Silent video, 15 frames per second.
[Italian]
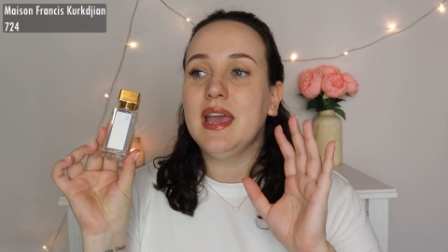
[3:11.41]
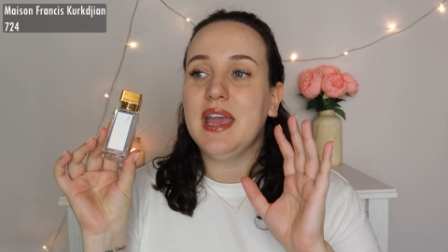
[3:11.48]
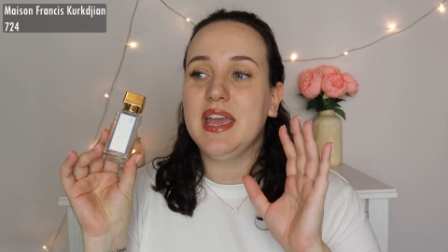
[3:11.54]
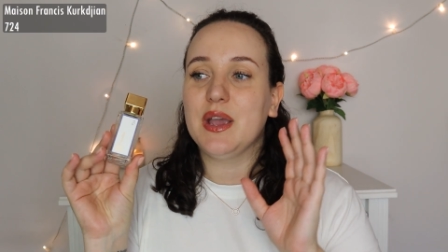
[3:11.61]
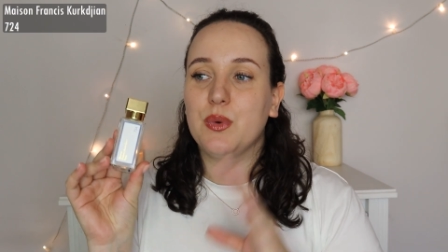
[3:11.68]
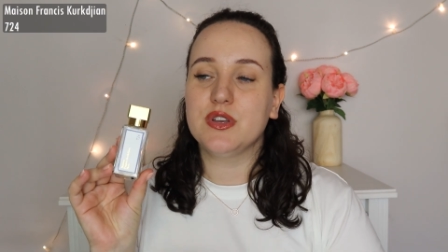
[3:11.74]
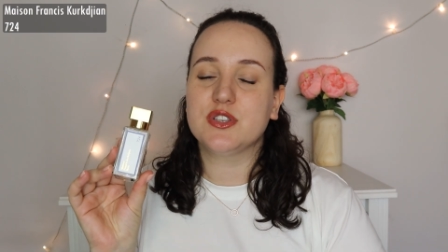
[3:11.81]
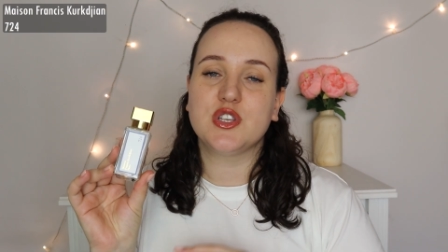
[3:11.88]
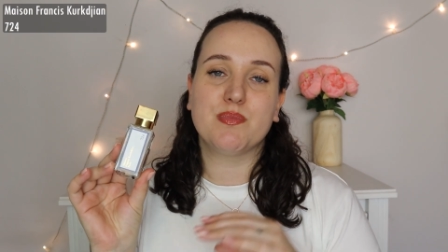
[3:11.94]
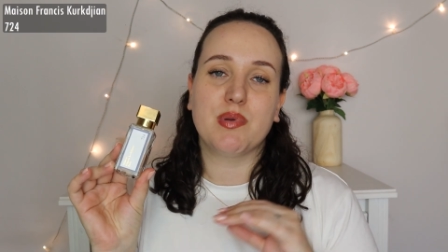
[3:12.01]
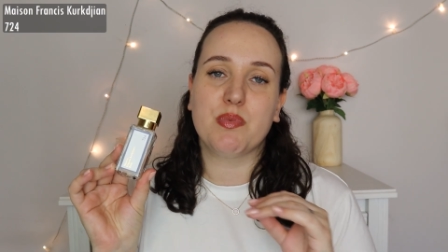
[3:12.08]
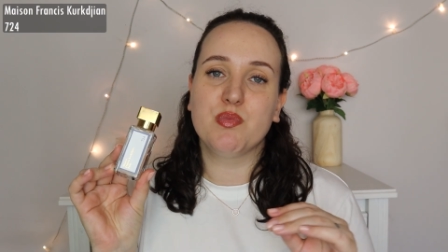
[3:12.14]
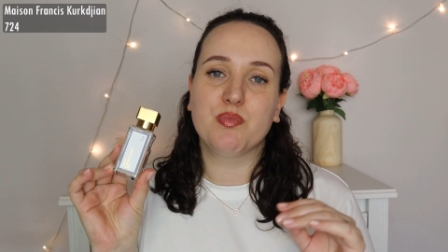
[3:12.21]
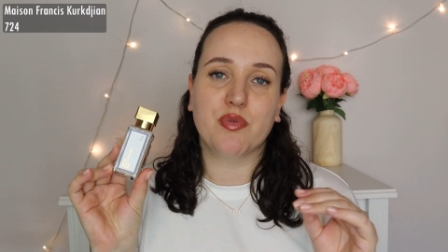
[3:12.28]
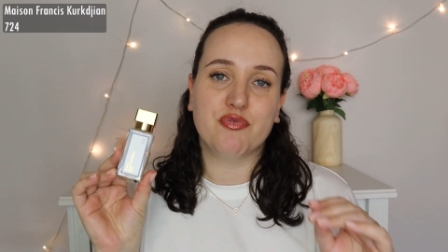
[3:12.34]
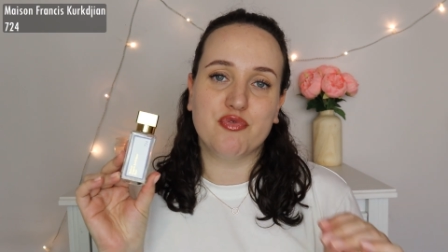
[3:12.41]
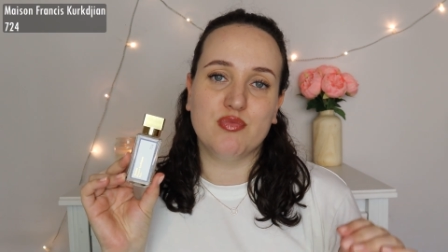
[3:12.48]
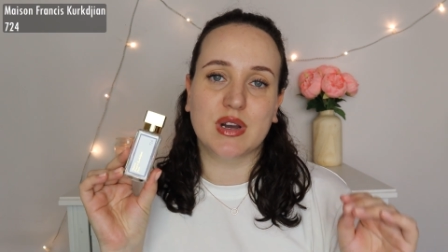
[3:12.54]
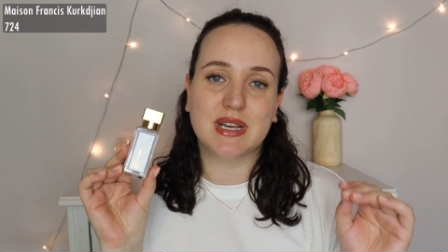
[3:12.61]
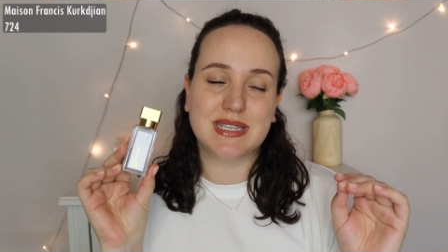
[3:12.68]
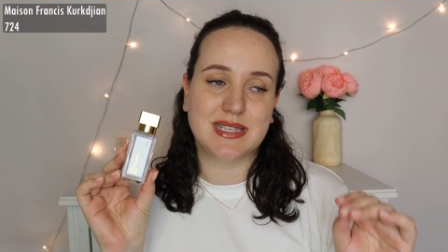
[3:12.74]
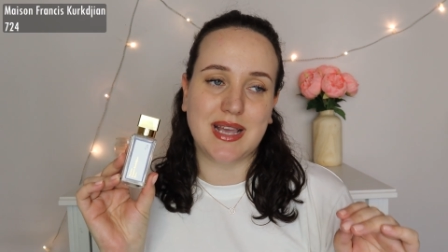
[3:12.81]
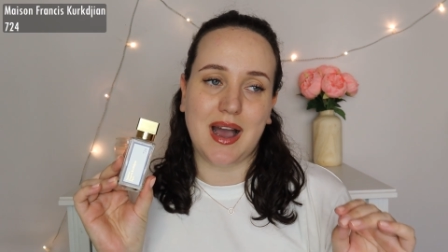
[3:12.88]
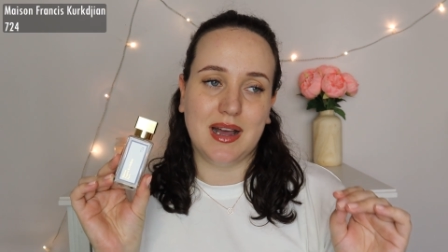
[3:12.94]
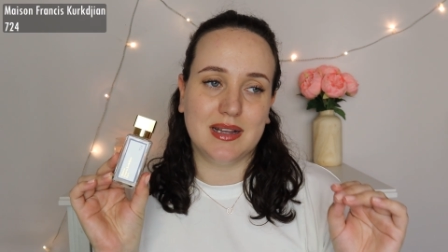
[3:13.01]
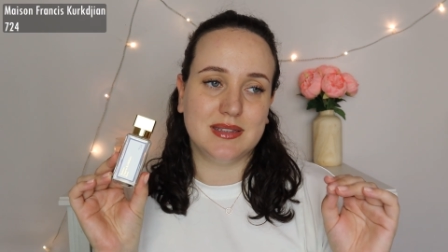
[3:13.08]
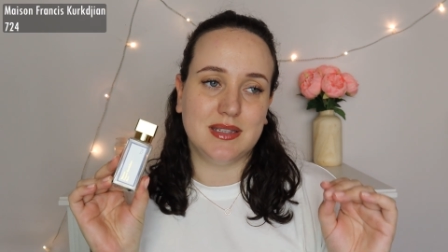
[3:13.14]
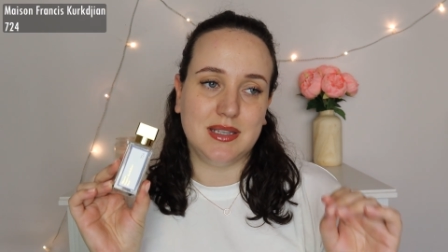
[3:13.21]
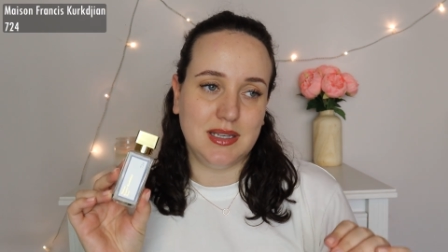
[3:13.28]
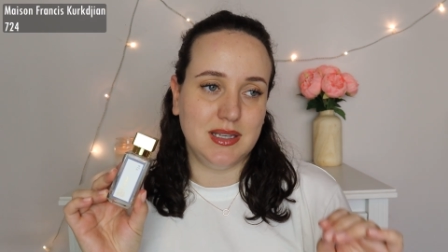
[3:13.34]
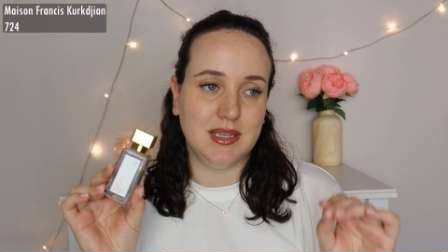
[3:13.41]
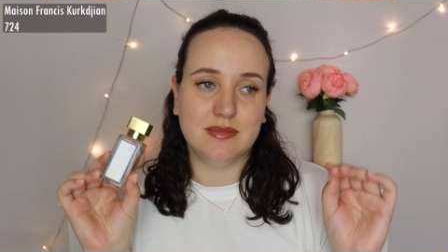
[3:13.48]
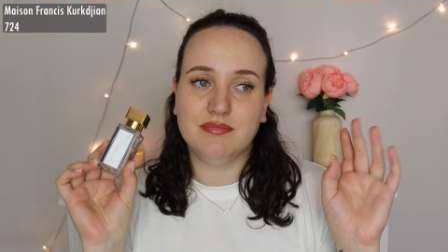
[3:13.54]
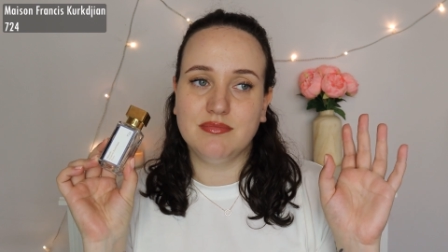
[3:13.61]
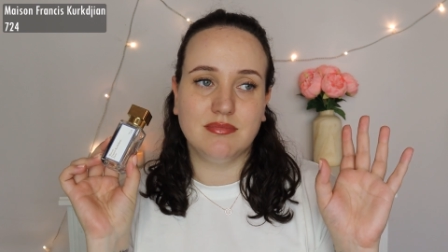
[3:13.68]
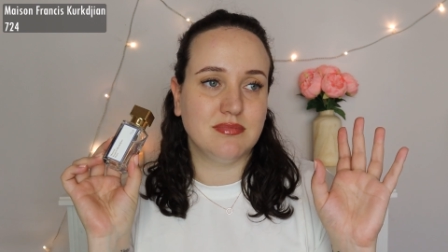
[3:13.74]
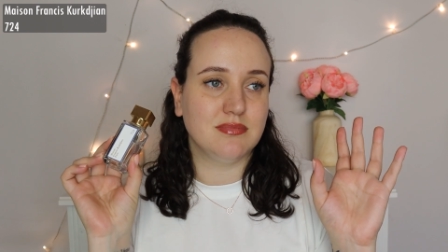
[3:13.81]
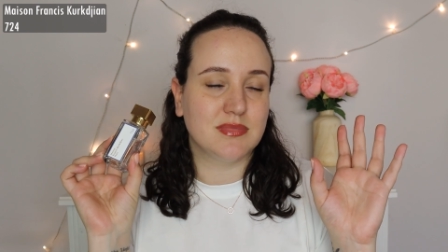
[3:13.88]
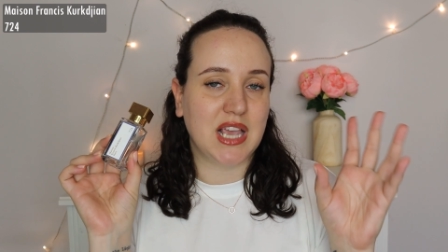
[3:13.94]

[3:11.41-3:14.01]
e questo è proprio un profumo che sa di mm,